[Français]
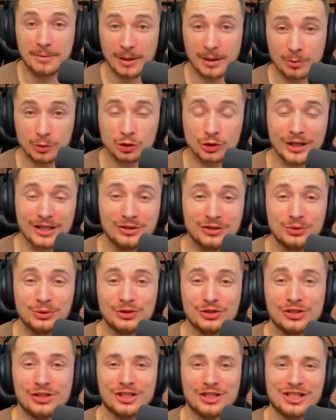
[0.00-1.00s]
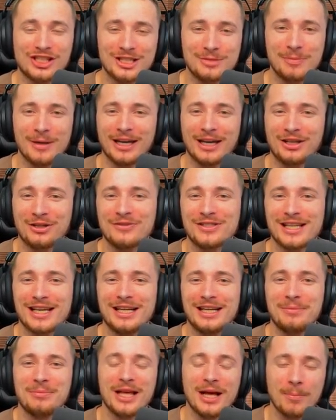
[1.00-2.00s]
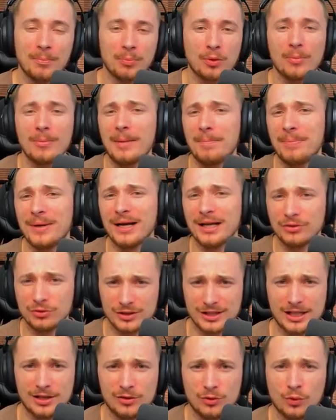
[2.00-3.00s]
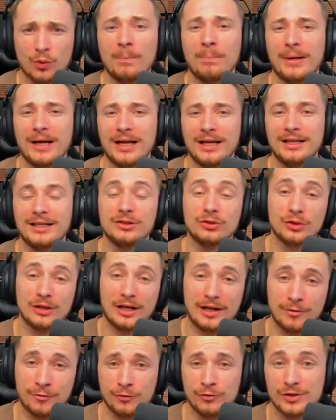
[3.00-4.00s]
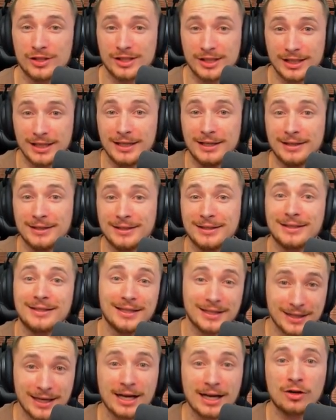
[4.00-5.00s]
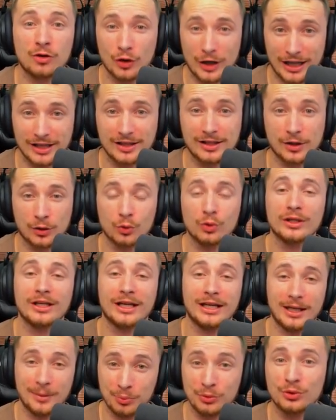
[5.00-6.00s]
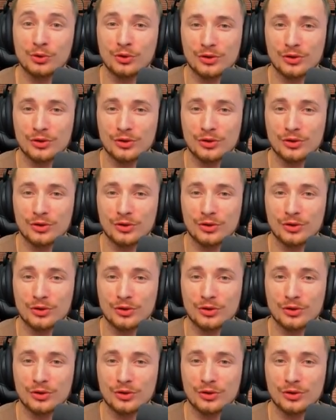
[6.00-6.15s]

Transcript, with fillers: Eh bien bonjour à tous, j'espère que vous allez bien. Pour ma part, nous allons parler de la fusée et des dégâts collatéraux qu'elle a pu